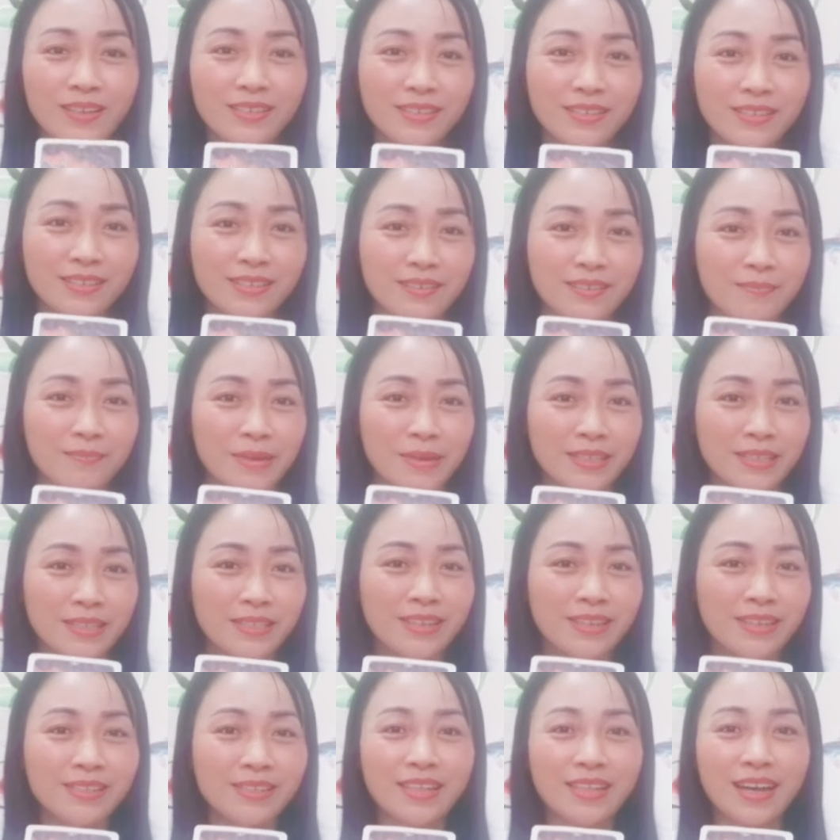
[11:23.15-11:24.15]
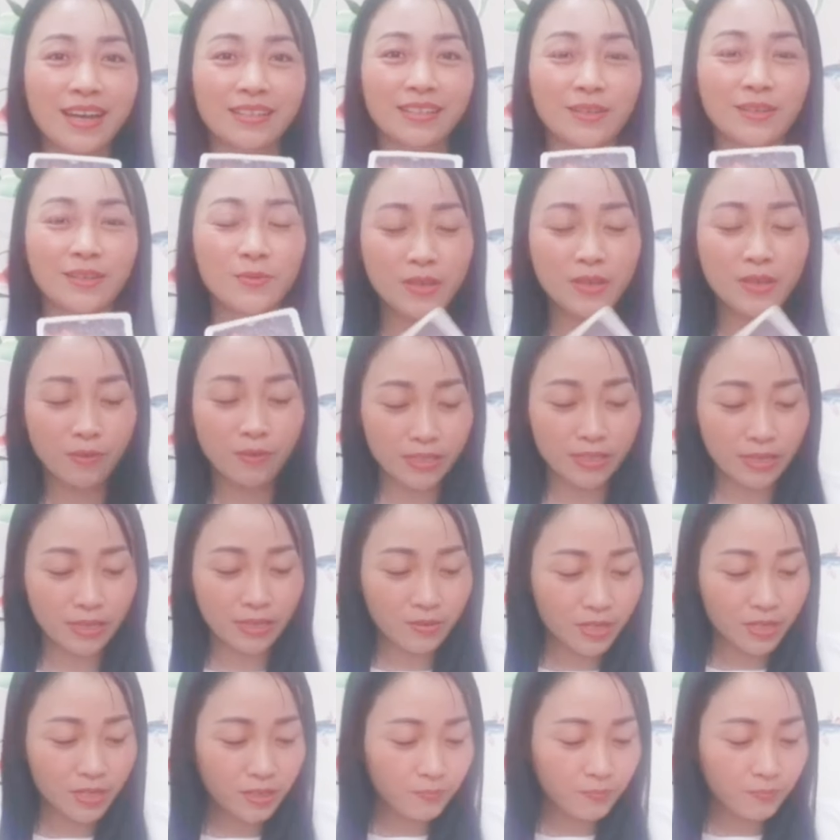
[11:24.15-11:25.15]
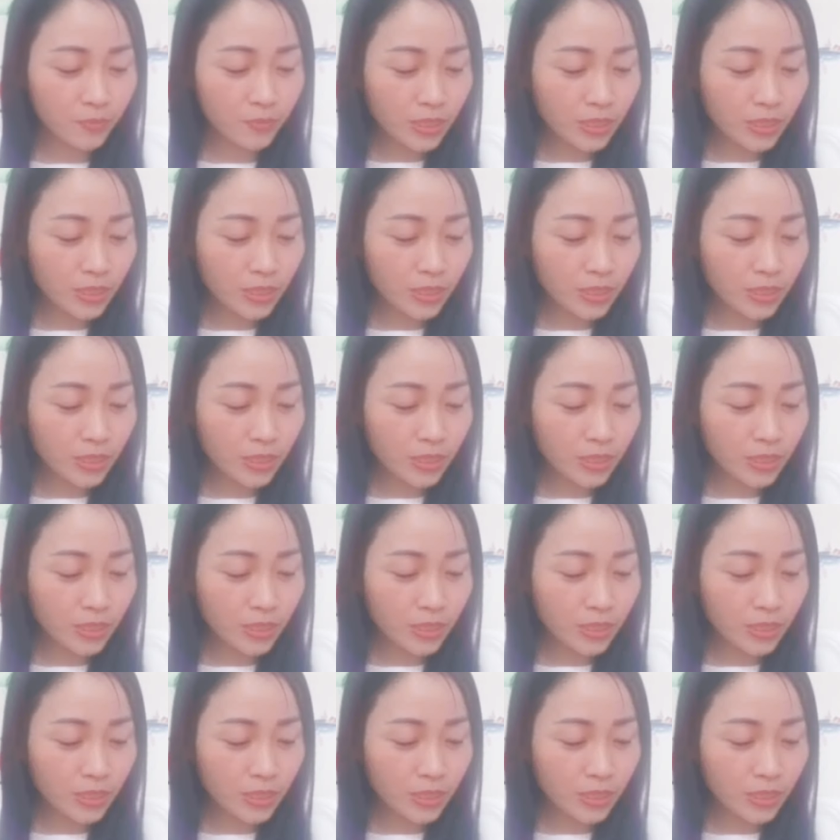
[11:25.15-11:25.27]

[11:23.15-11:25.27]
cái sự mà dễ dàng thấu hiểu nhau hơn